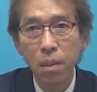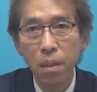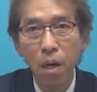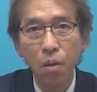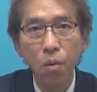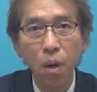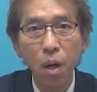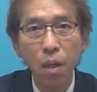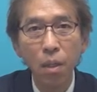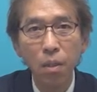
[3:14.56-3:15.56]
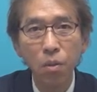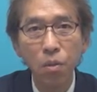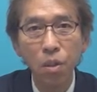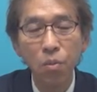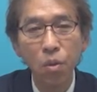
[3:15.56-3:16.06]
括弧は白
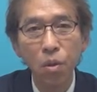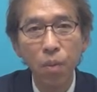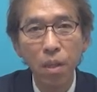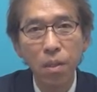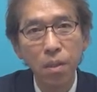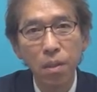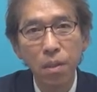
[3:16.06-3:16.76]
地に戻ります。